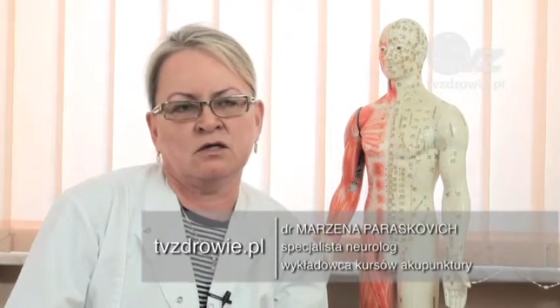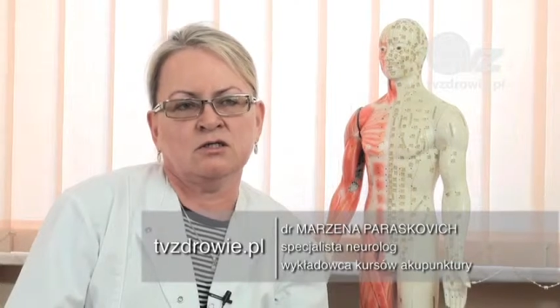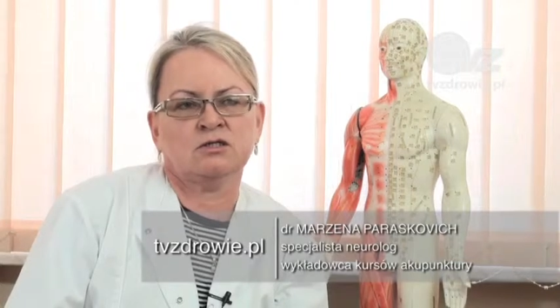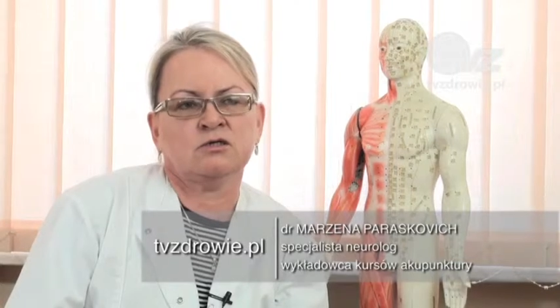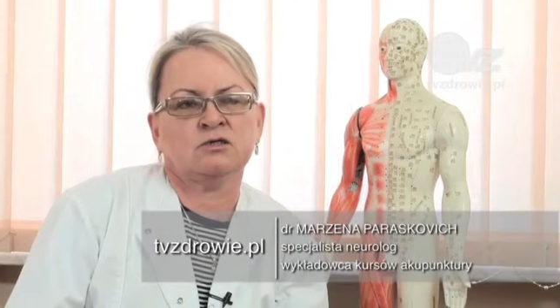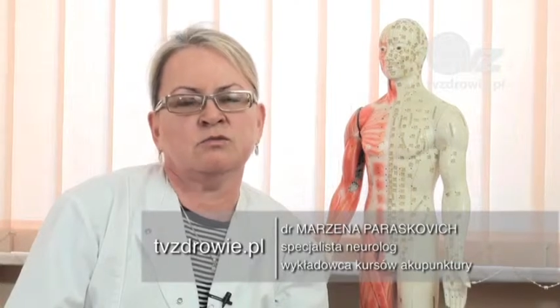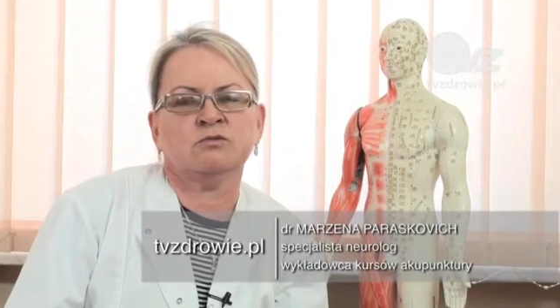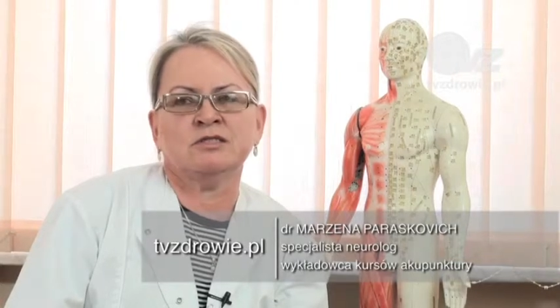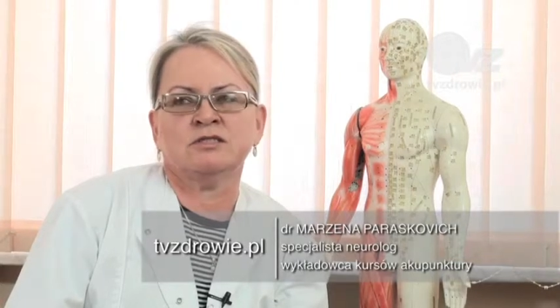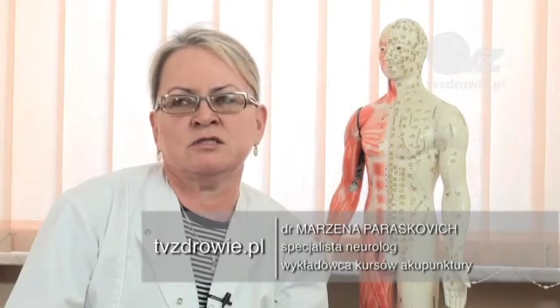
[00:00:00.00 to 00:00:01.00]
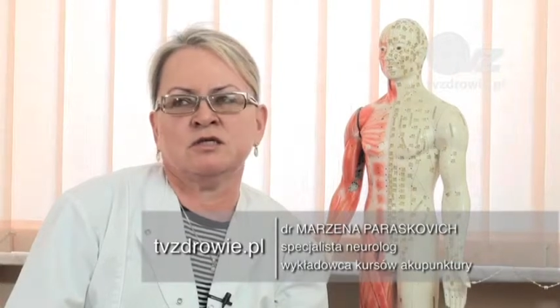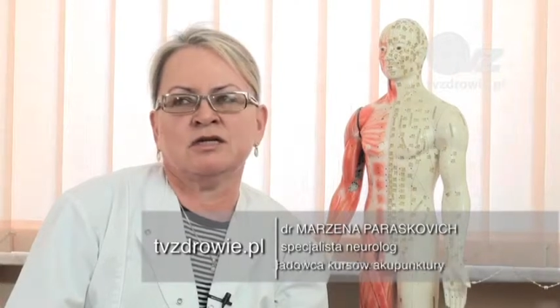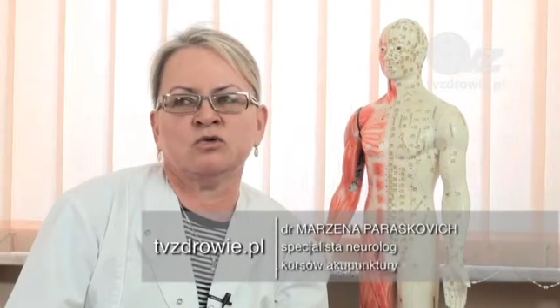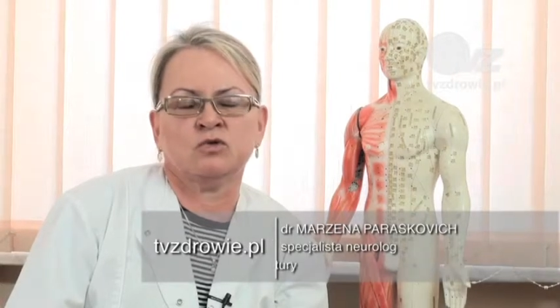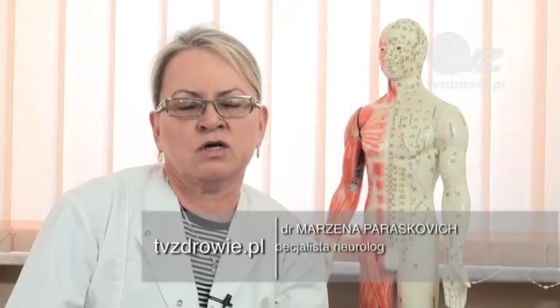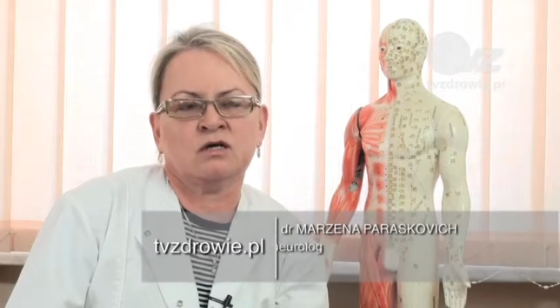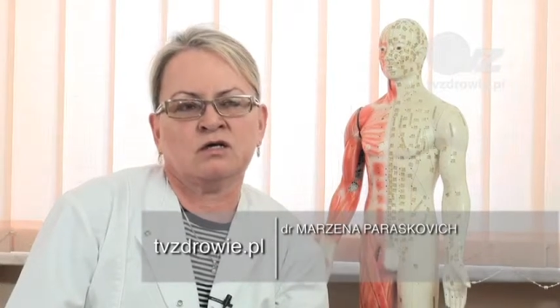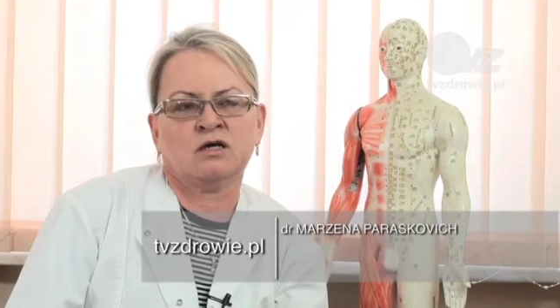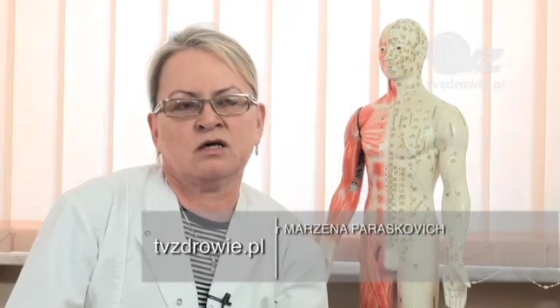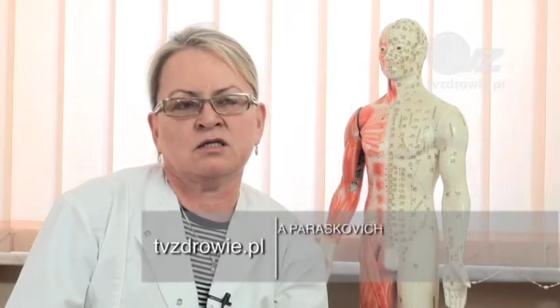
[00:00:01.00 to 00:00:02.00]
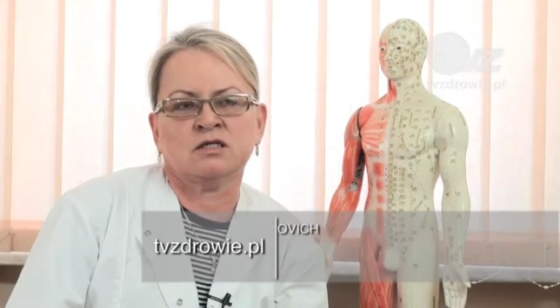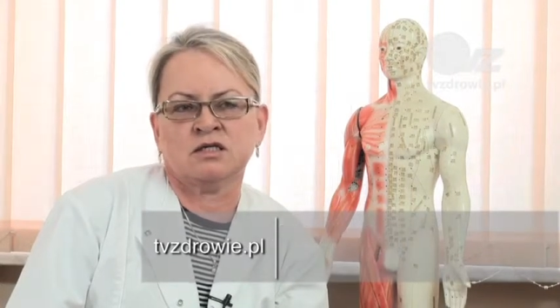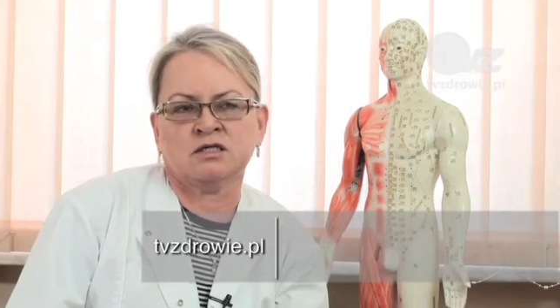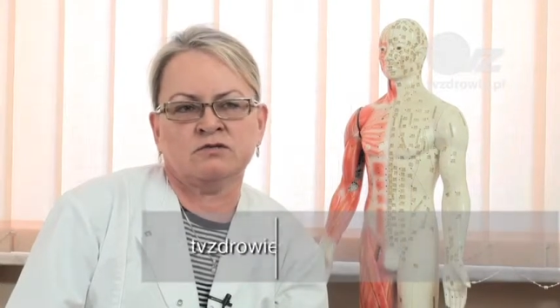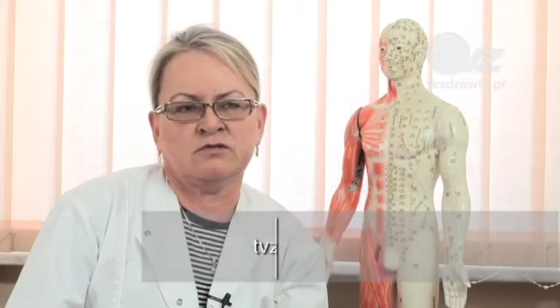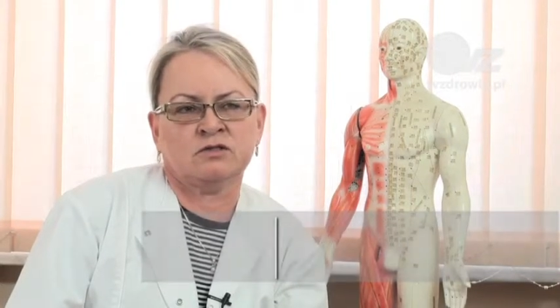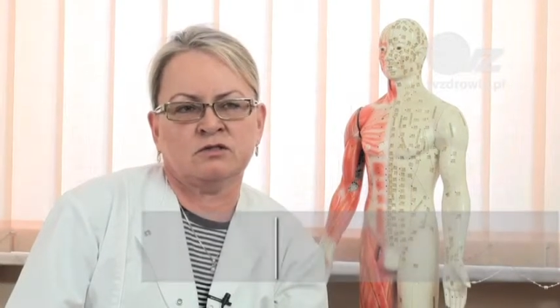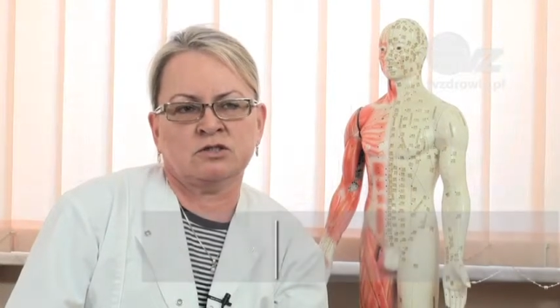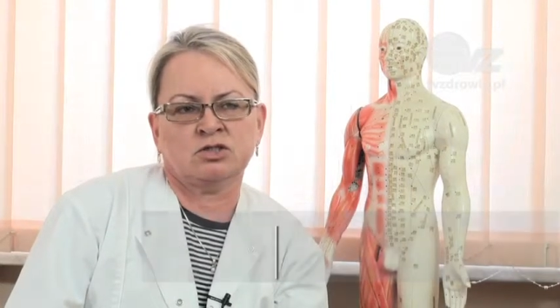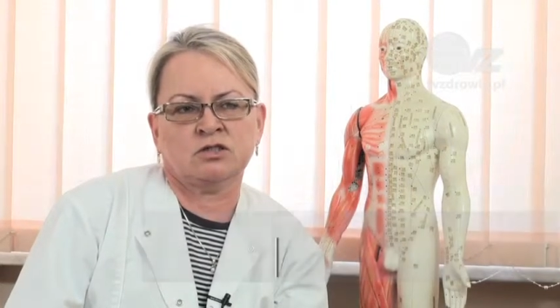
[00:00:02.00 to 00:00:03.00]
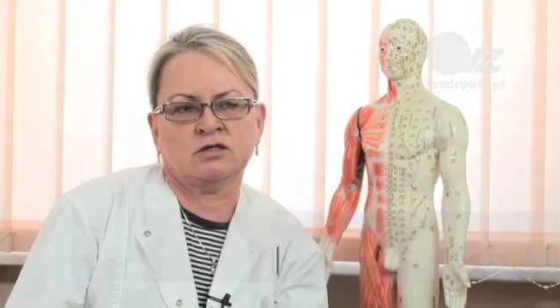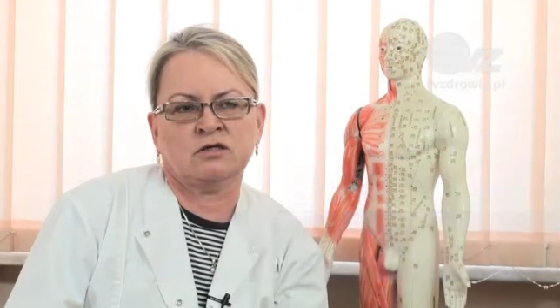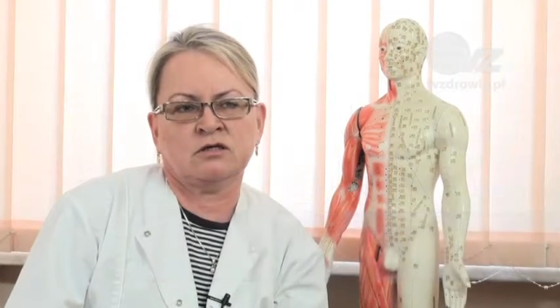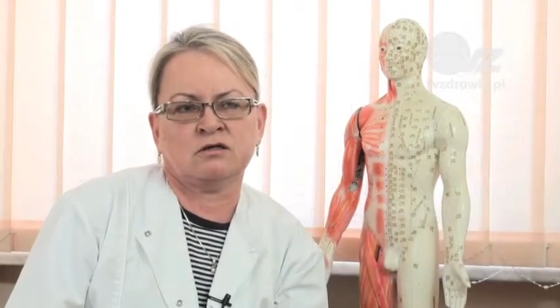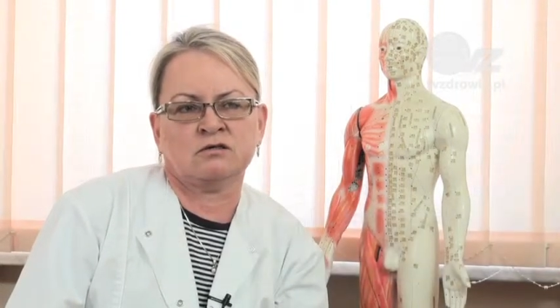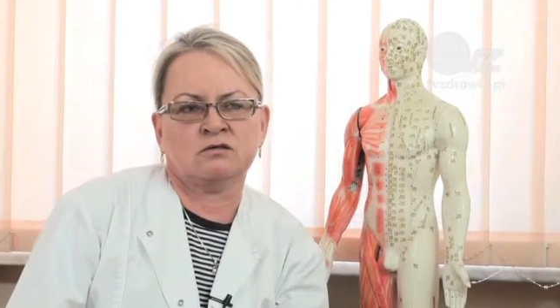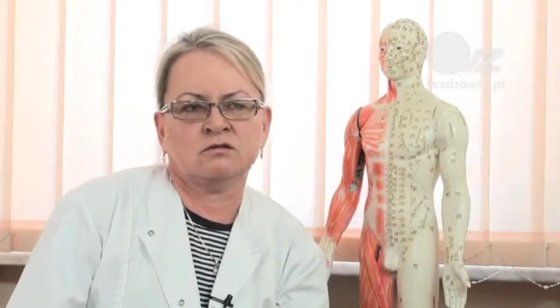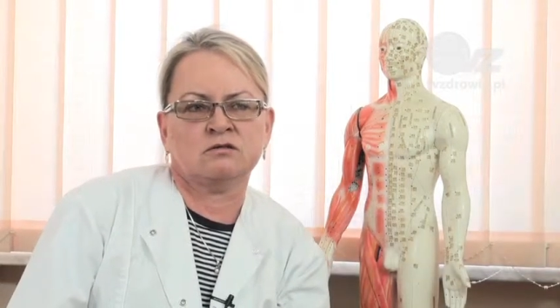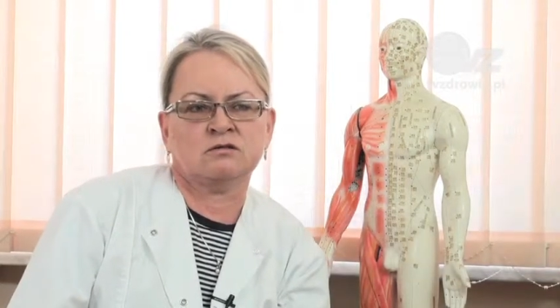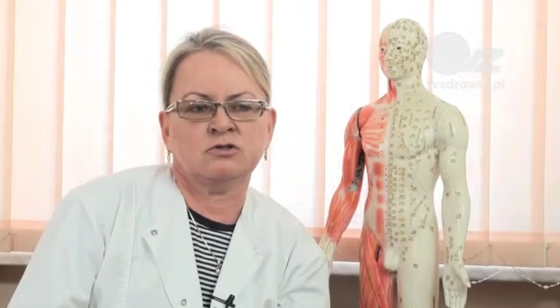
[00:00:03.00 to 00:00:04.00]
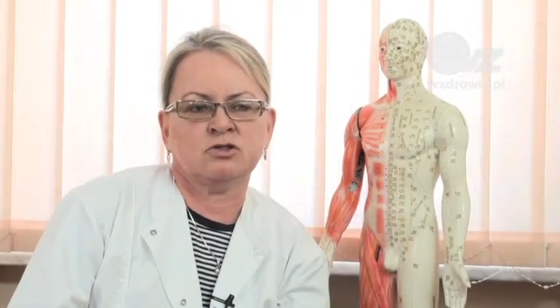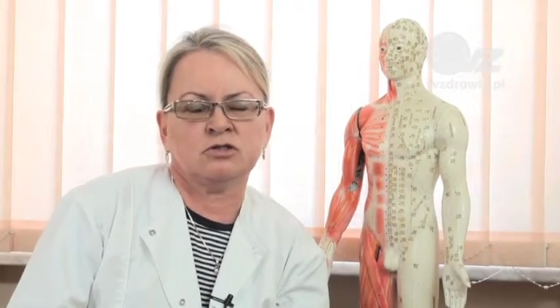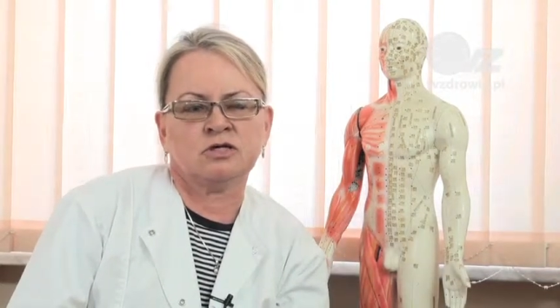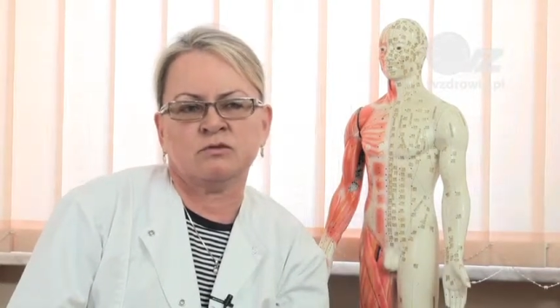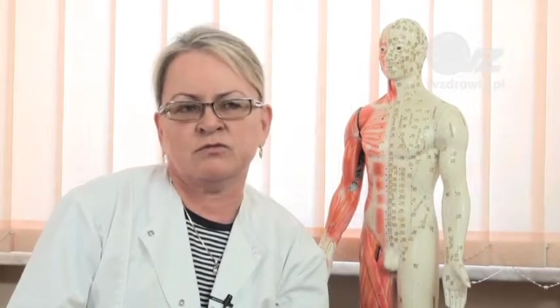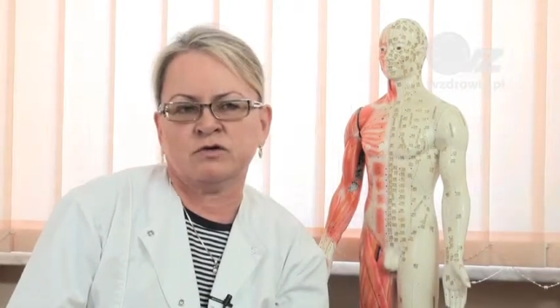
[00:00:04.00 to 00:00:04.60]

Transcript: Jest to jakby medycyna naturalna, alternatywna do leczenia środkami